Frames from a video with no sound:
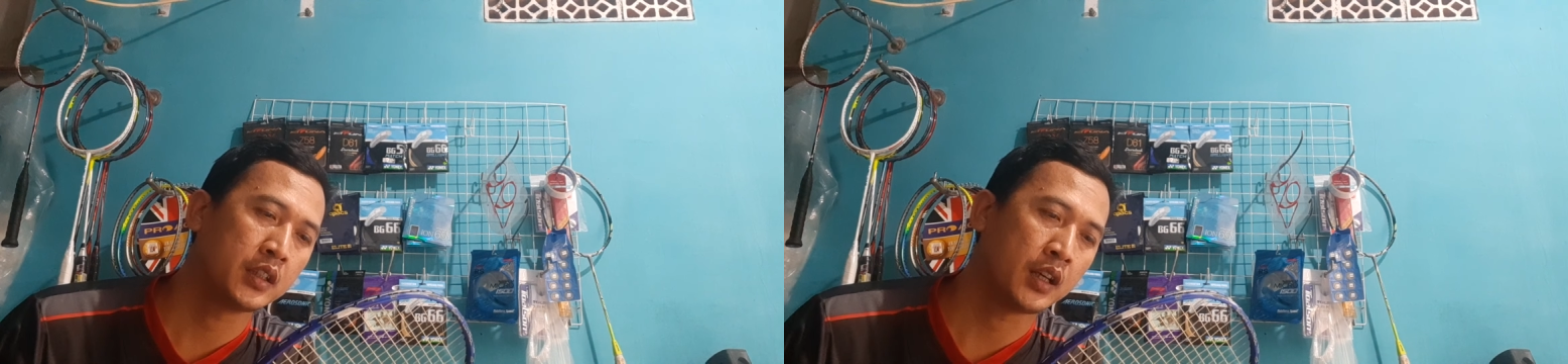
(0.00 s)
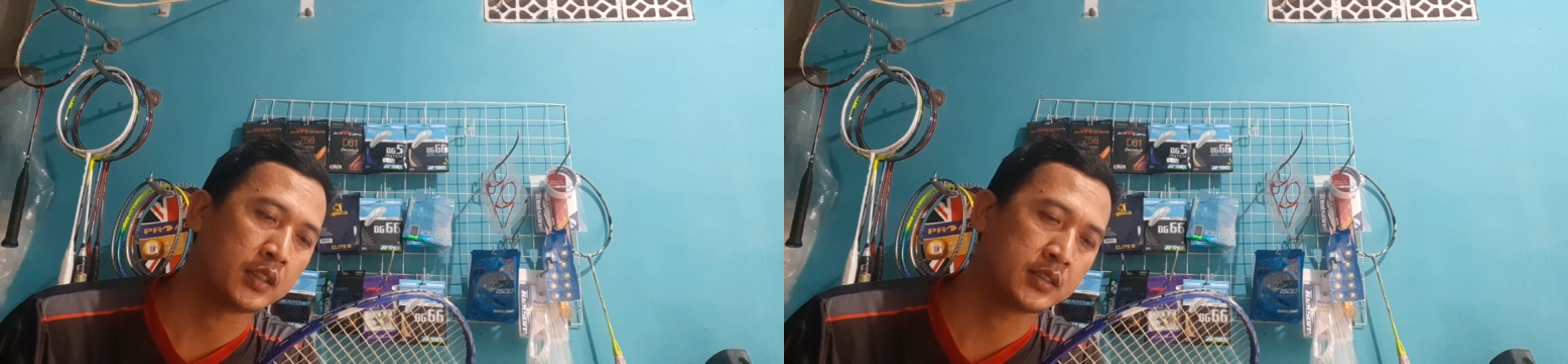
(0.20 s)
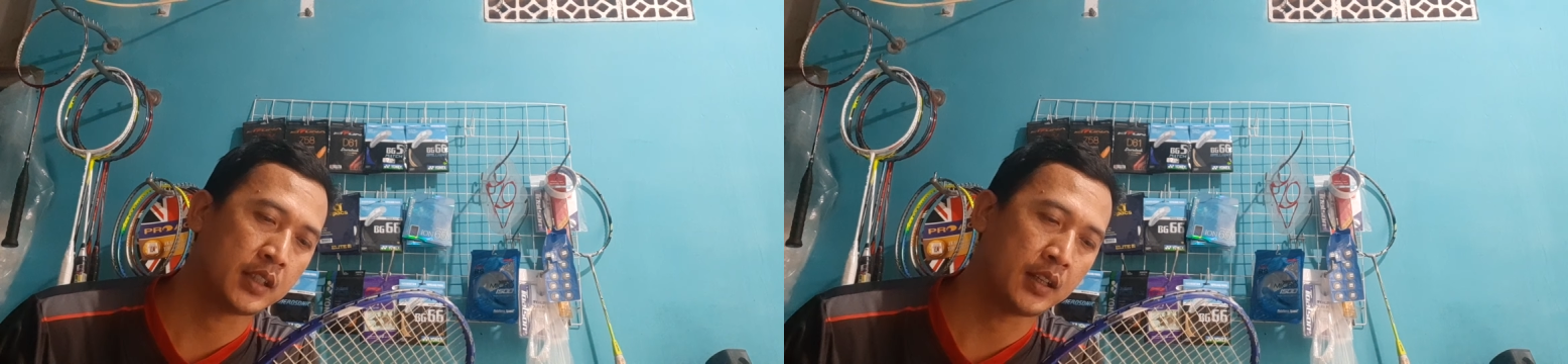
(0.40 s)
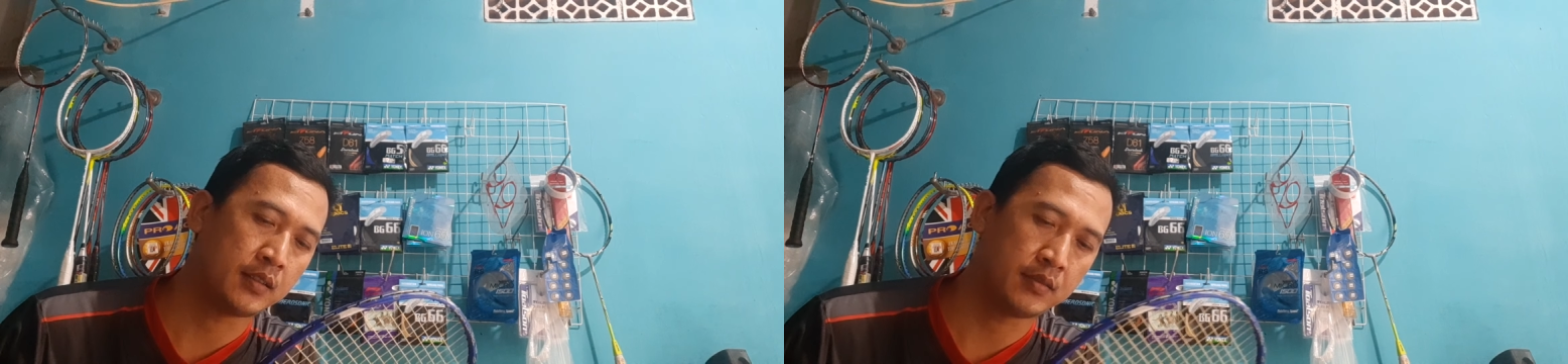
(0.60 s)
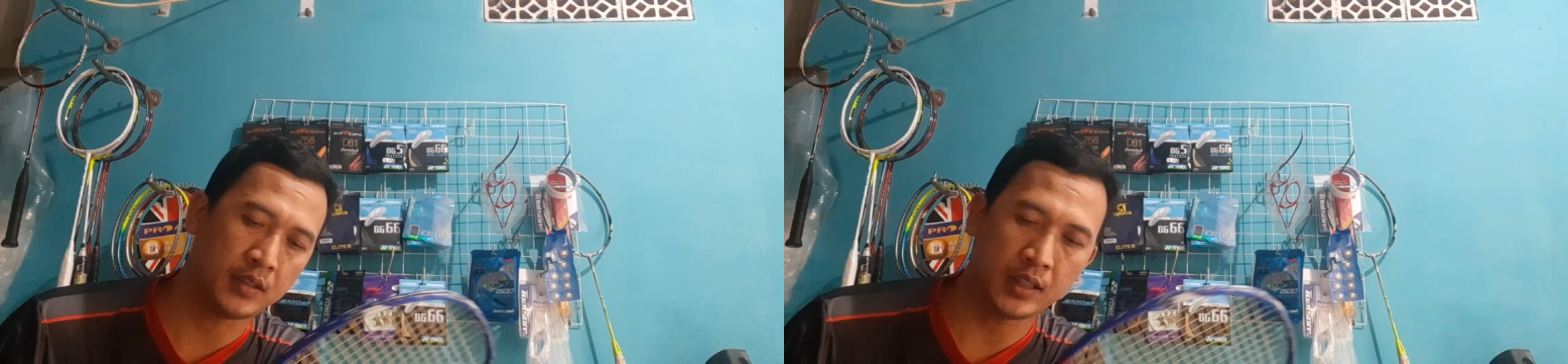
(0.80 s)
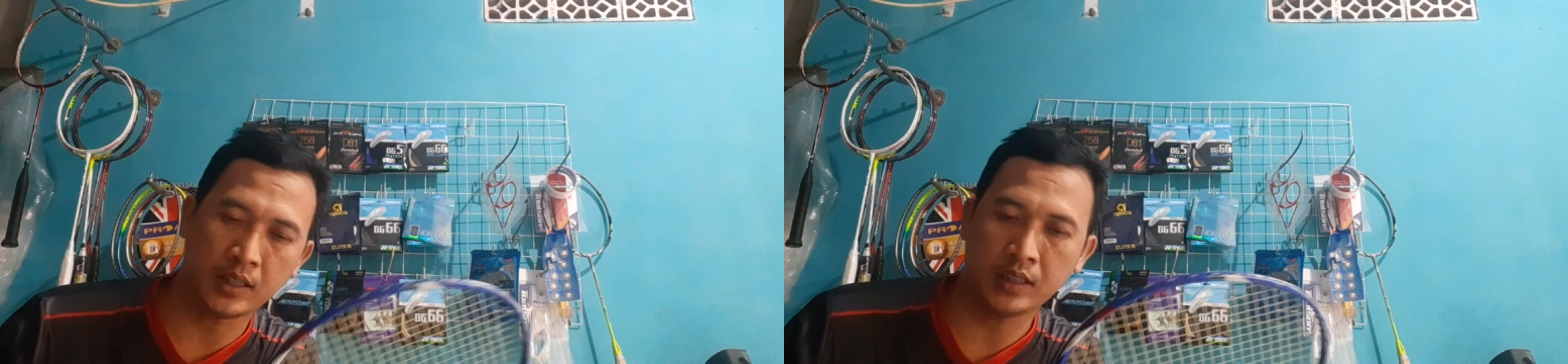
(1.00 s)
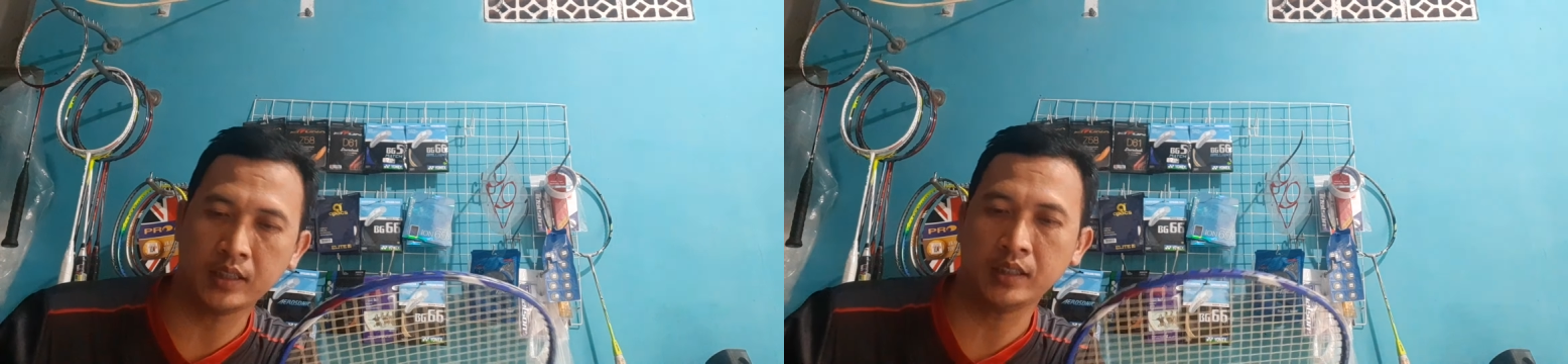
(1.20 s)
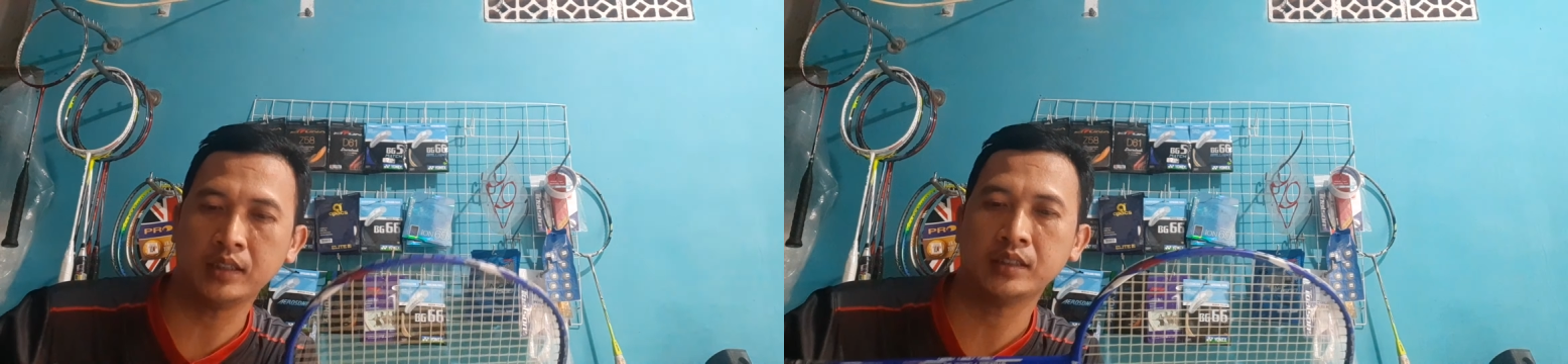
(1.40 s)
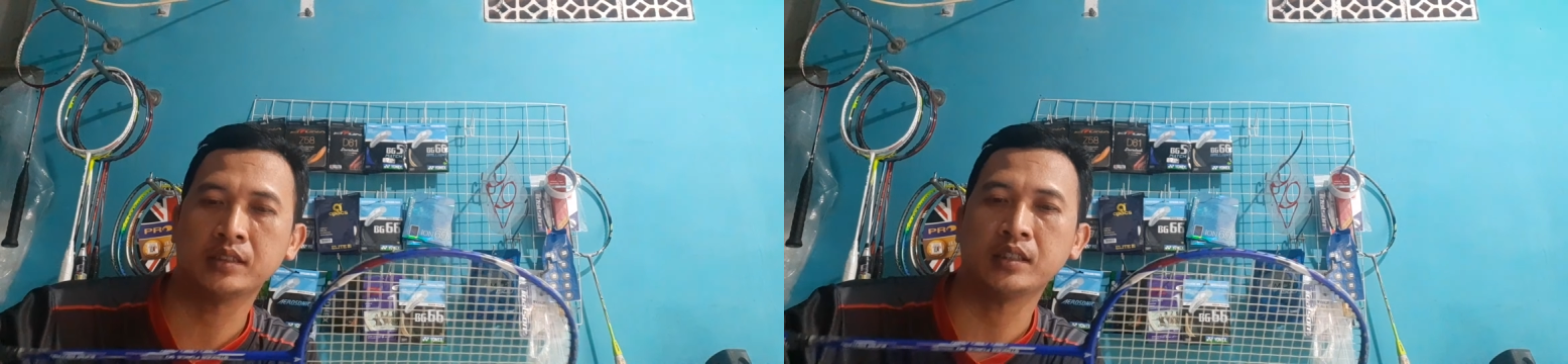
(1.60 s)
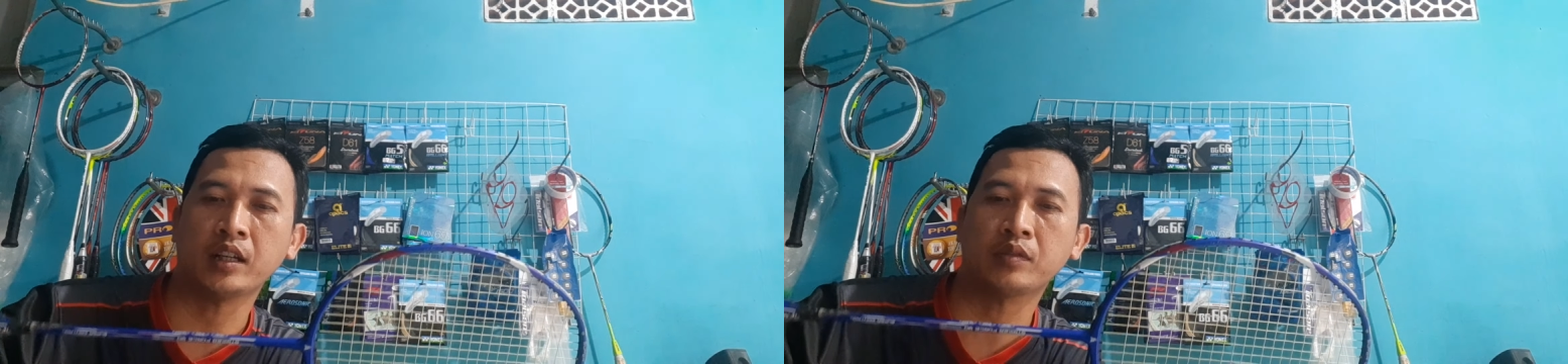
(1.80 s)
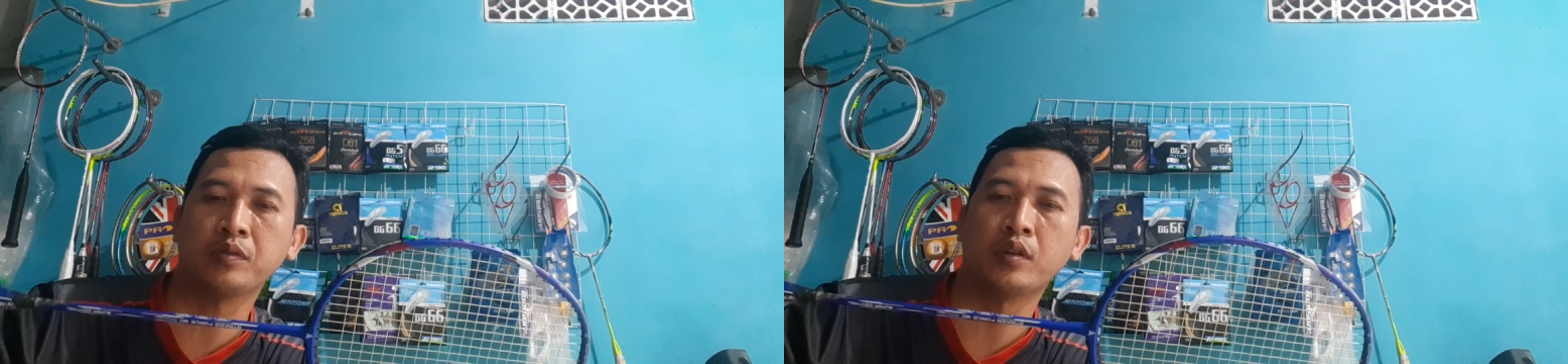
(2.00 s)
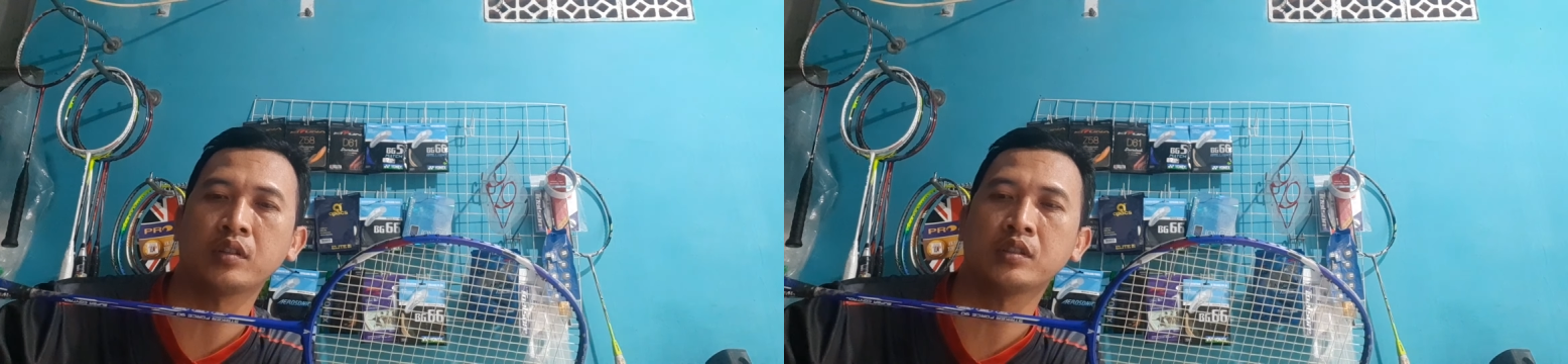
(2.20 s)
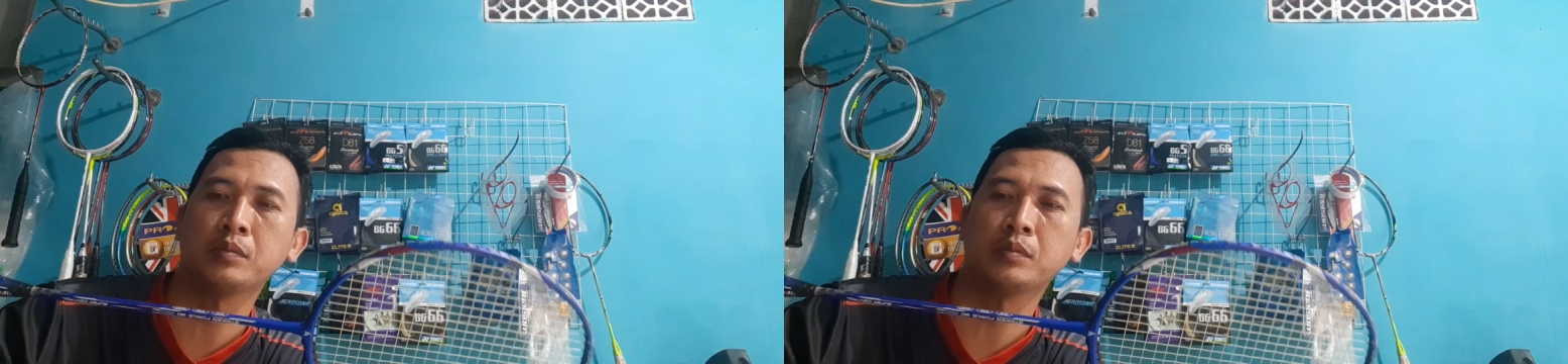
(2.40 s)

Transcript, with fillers: Asawai Strikeforce